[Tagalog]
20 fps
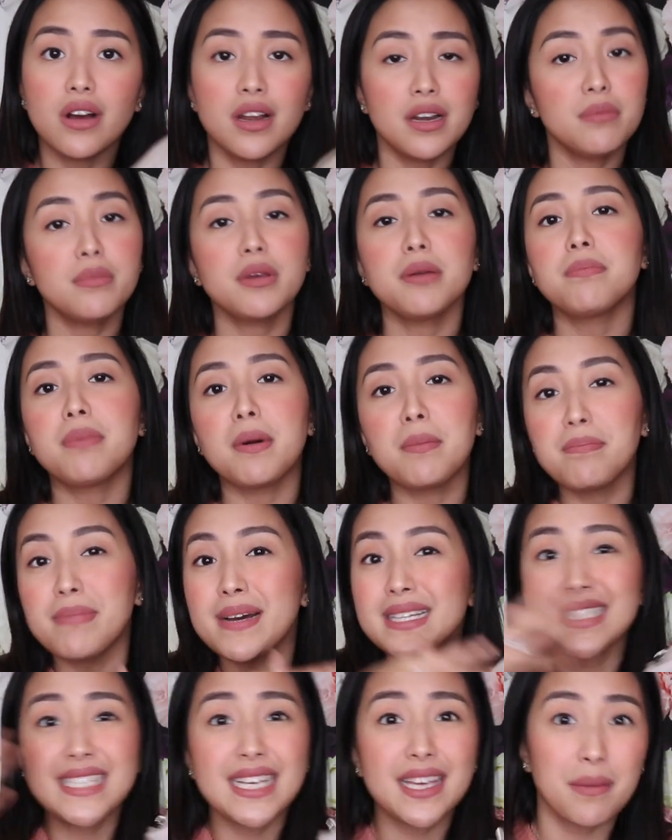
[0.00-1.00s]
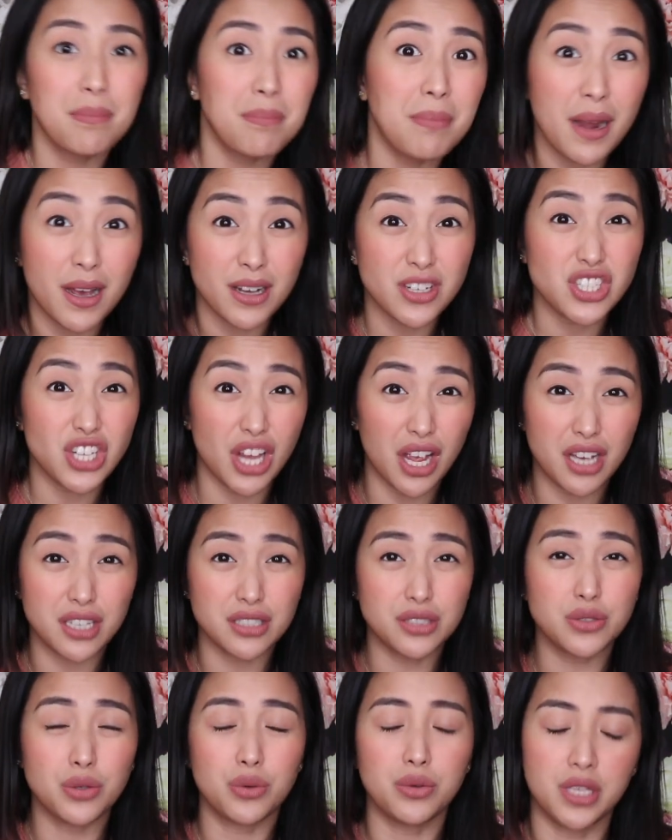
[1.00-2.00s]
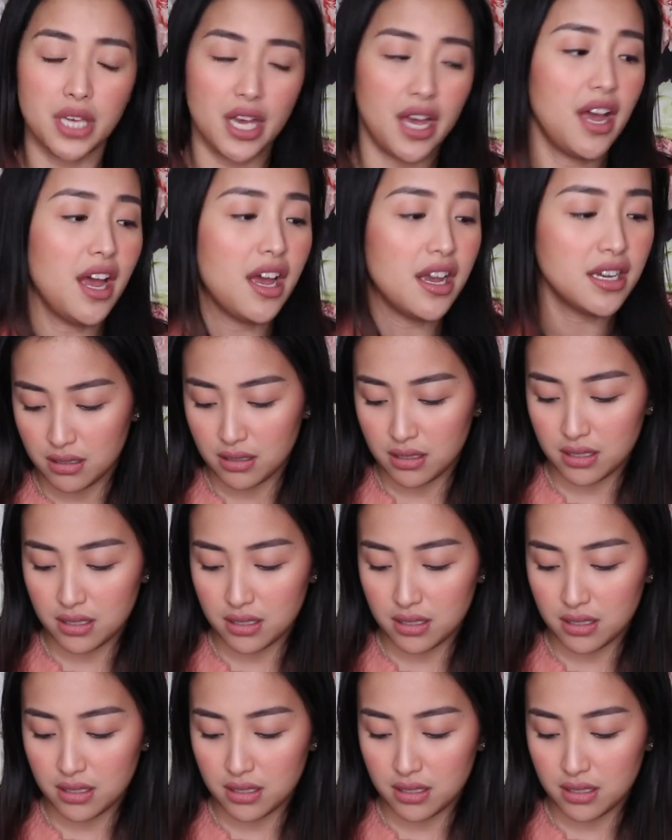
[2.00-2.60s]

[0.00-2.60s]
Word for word: Alam mo yung pampasikip lang siya. So, yeah.